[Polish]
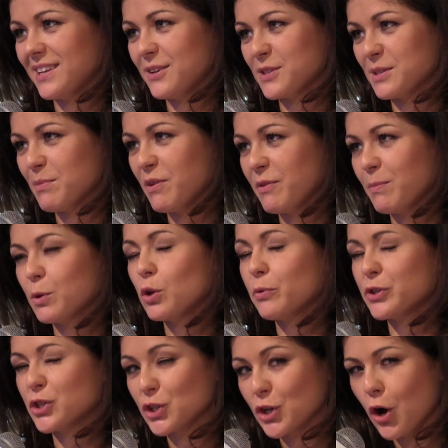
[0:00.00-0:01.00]
te rozmowy, bo
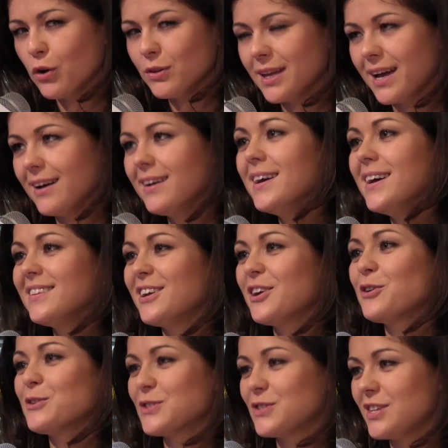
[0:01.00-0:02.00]
to szkoda,
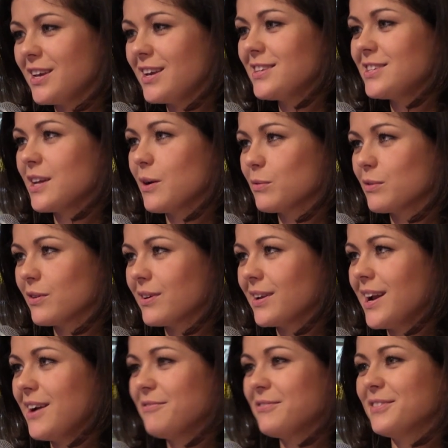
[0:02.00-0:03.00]
tylko zdjęcia,
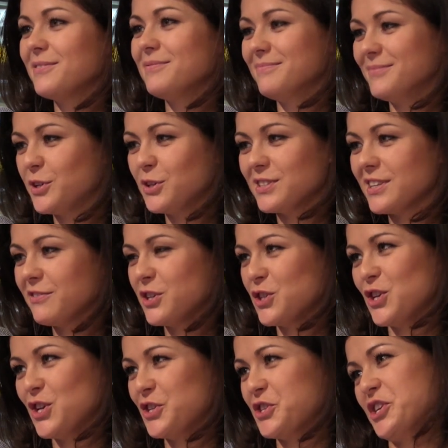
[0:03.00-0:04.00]
autografy, to jest
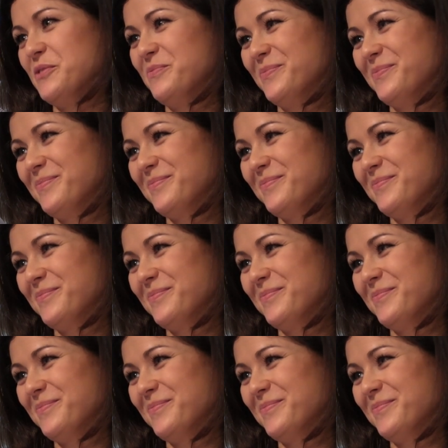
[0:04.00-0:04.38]
najważniejsze.